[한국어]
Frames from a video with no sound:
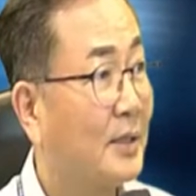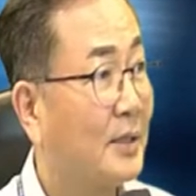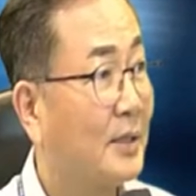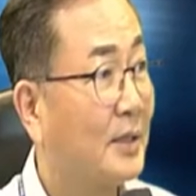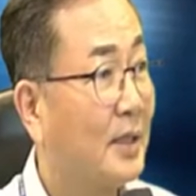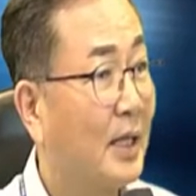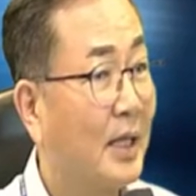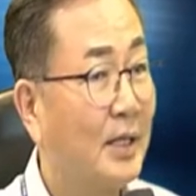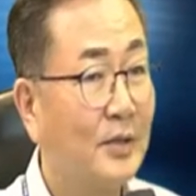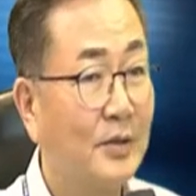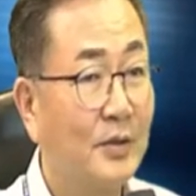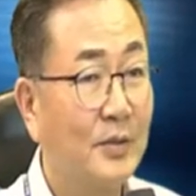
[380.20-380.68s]

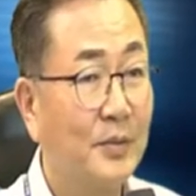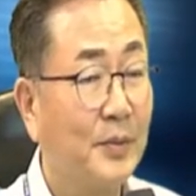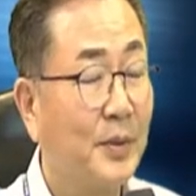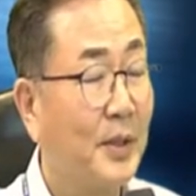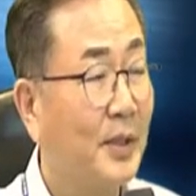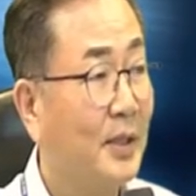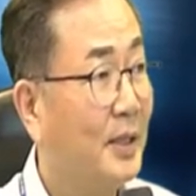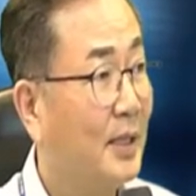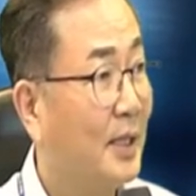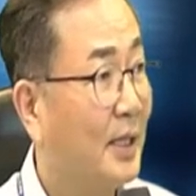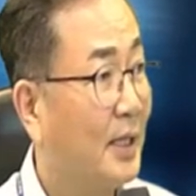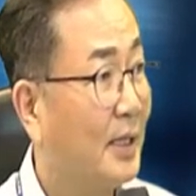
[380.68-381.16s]
아주
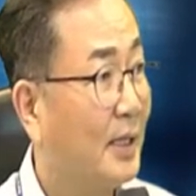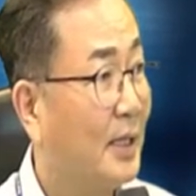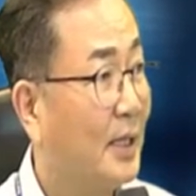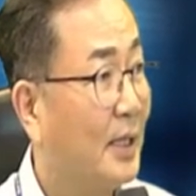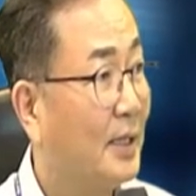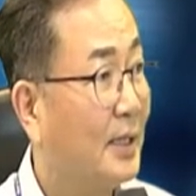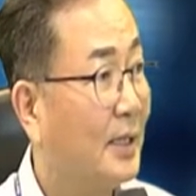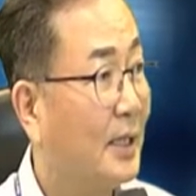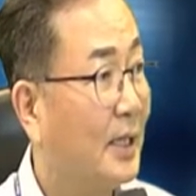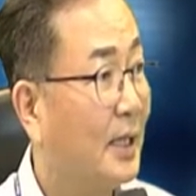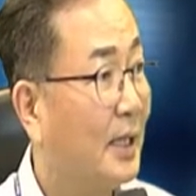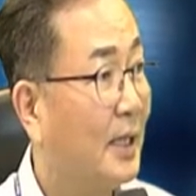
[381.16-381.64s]
편리하게
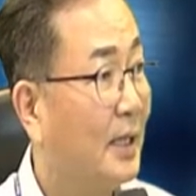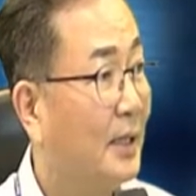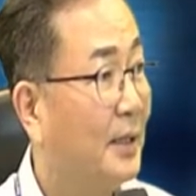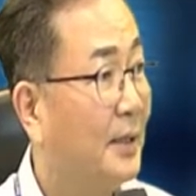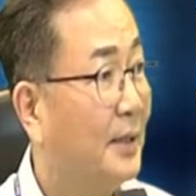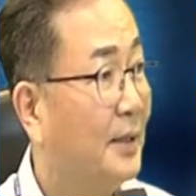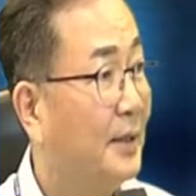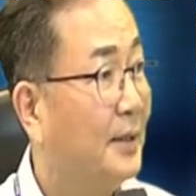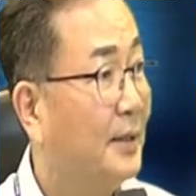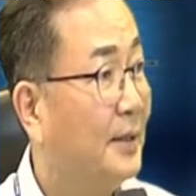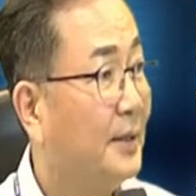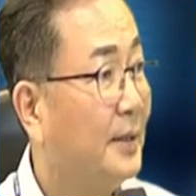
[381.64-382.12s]
된다.
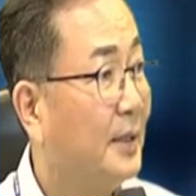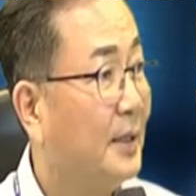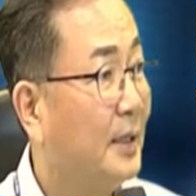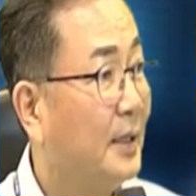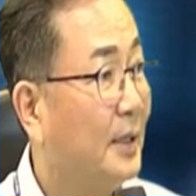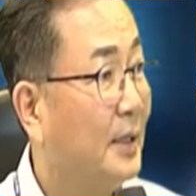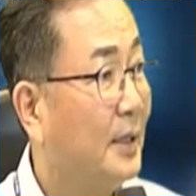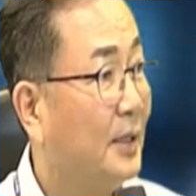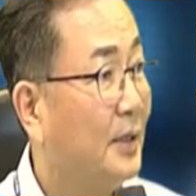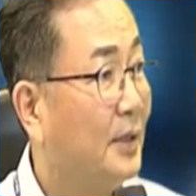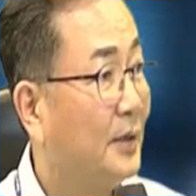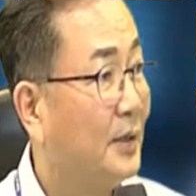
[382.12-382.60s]

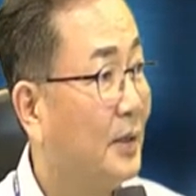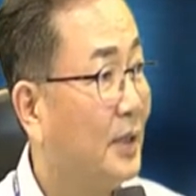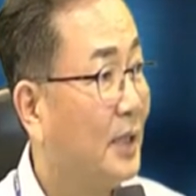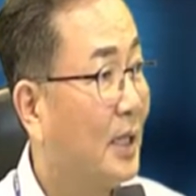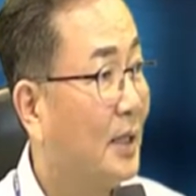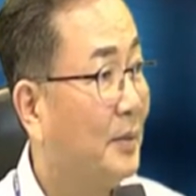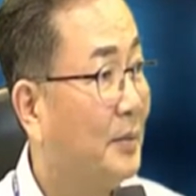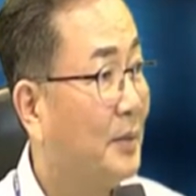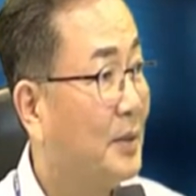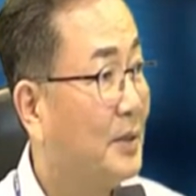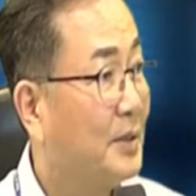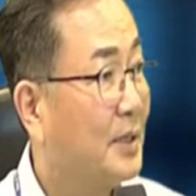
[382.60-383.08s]
여기다
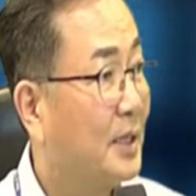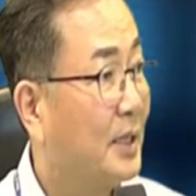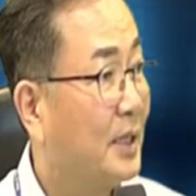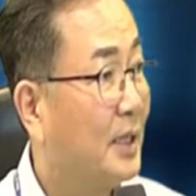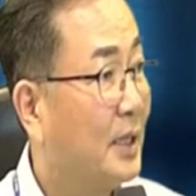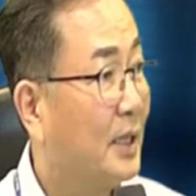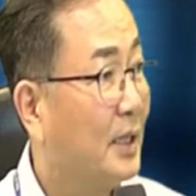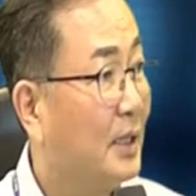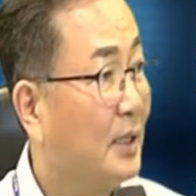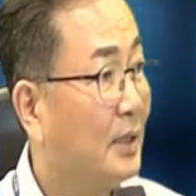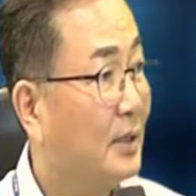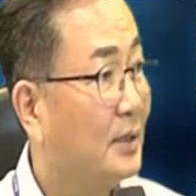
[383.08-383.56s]
한번
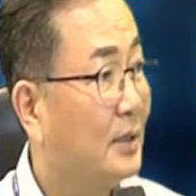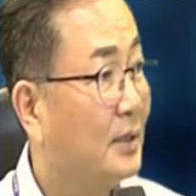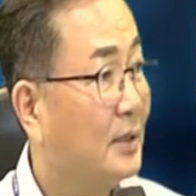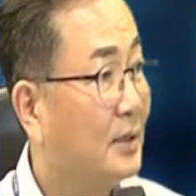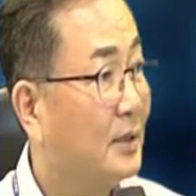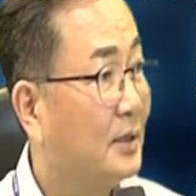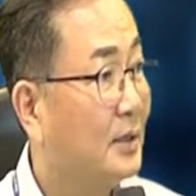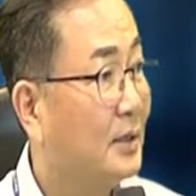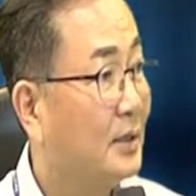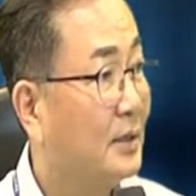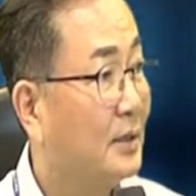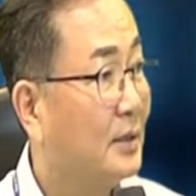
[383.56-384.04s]
제가
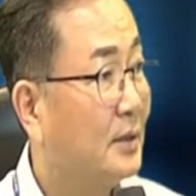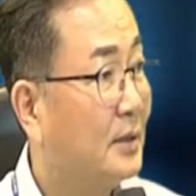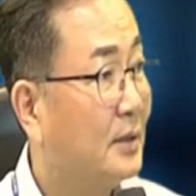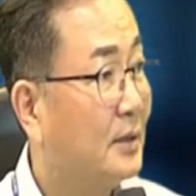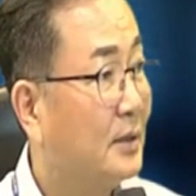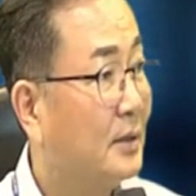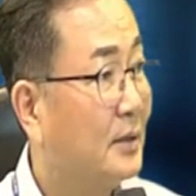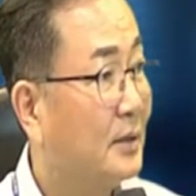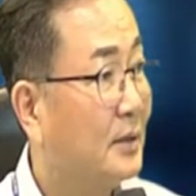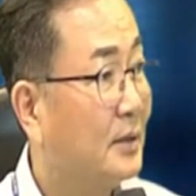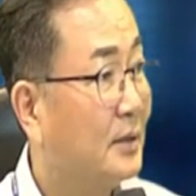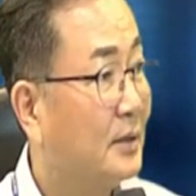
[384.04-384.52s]

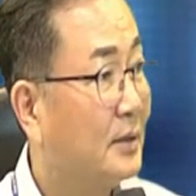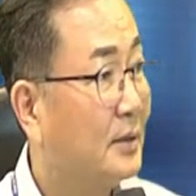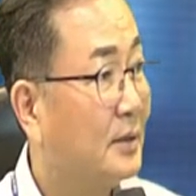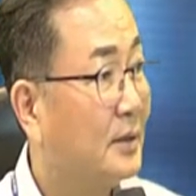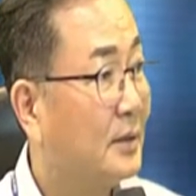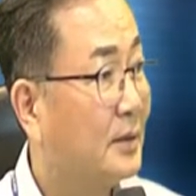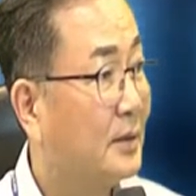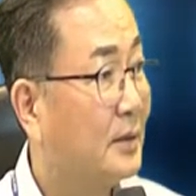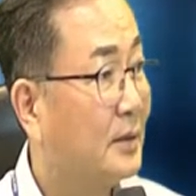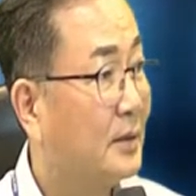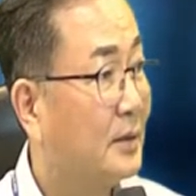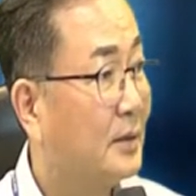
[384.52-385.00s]

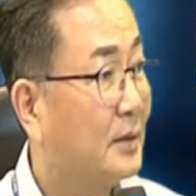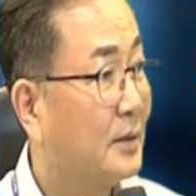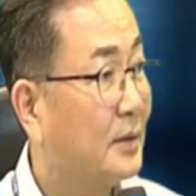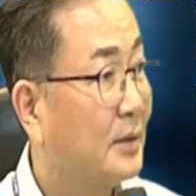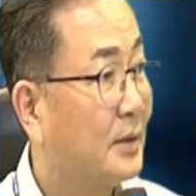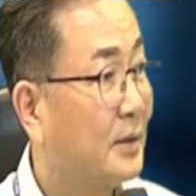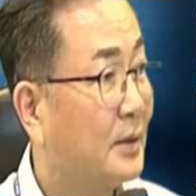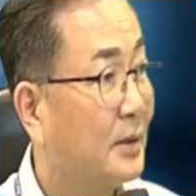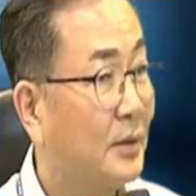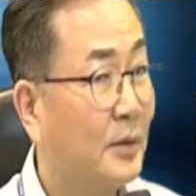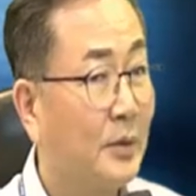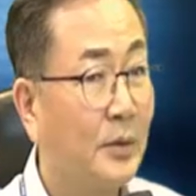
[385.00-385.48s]
그
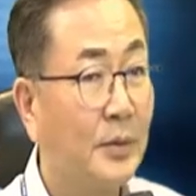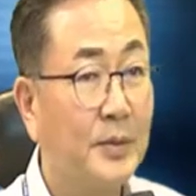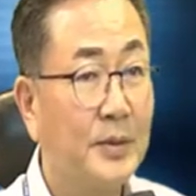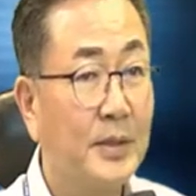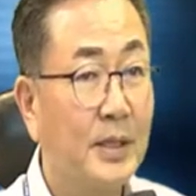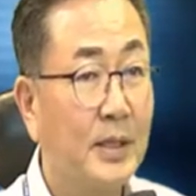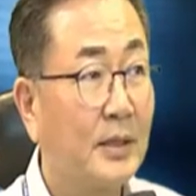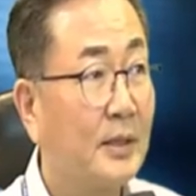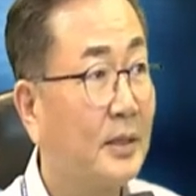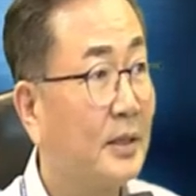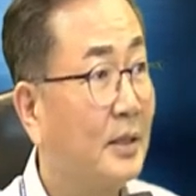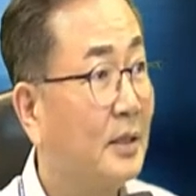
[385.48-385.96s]
어,
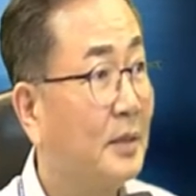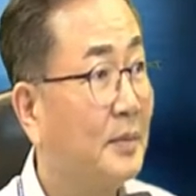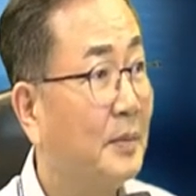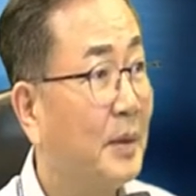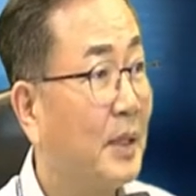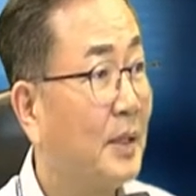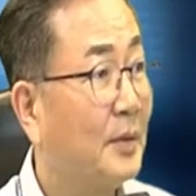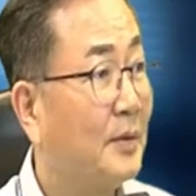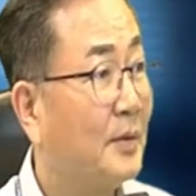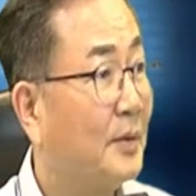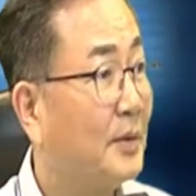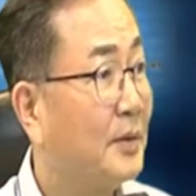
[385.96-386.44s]
오브젝트를
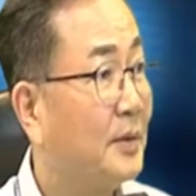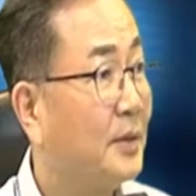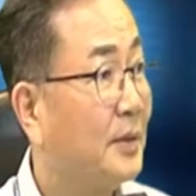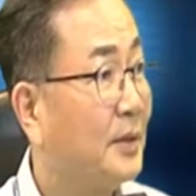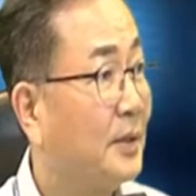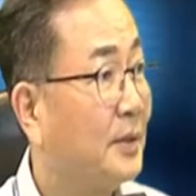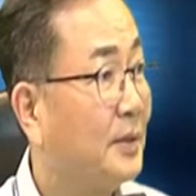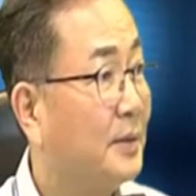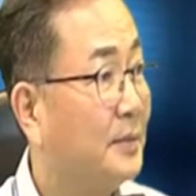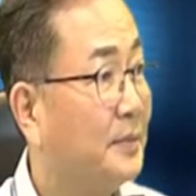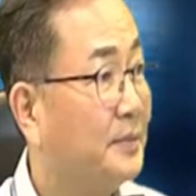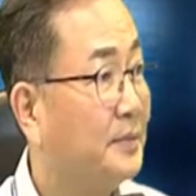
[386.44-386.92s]

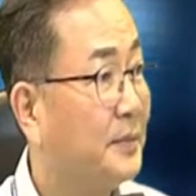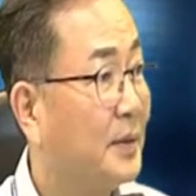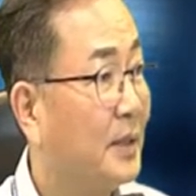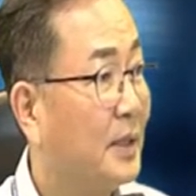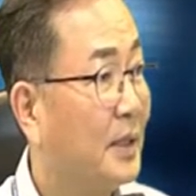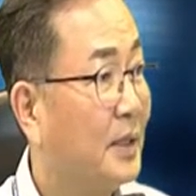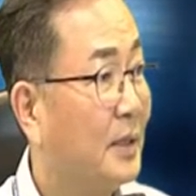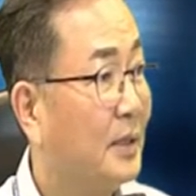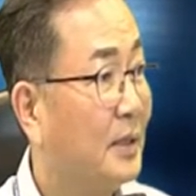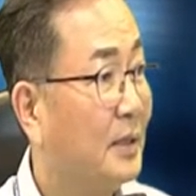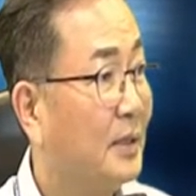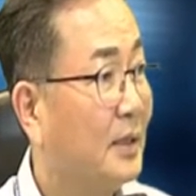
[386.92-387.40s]
바꿔서
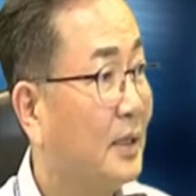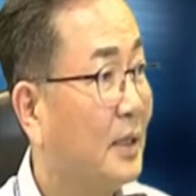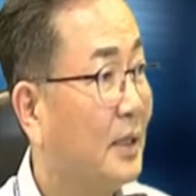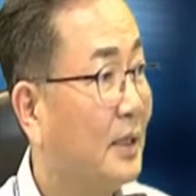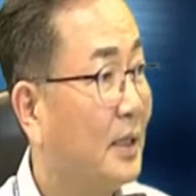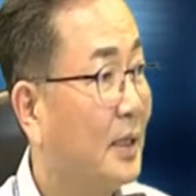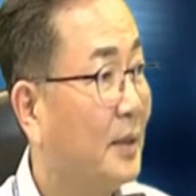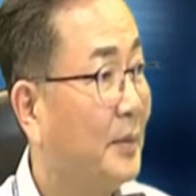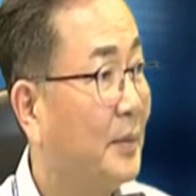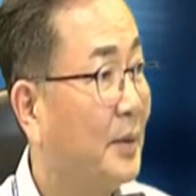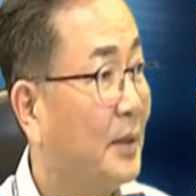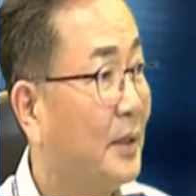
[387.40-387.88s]
네, 넣게
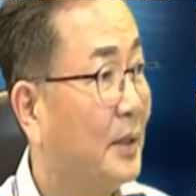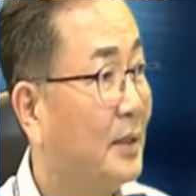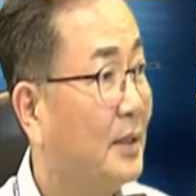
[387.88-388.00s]
되면 이제